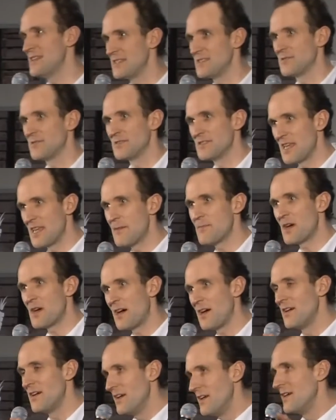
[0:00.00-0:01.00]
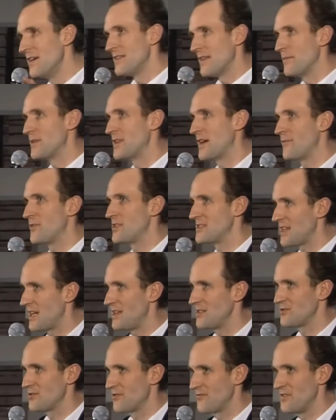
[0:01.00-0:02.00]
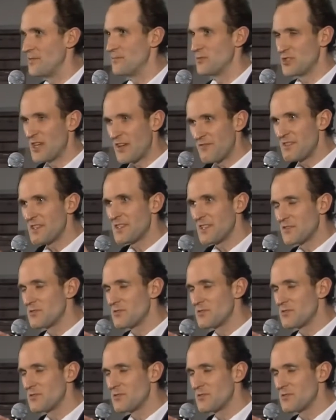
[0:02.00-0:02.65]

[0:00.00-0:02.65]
ist so ein Thema, damit haben wir uns alle schon viel beschäftigt.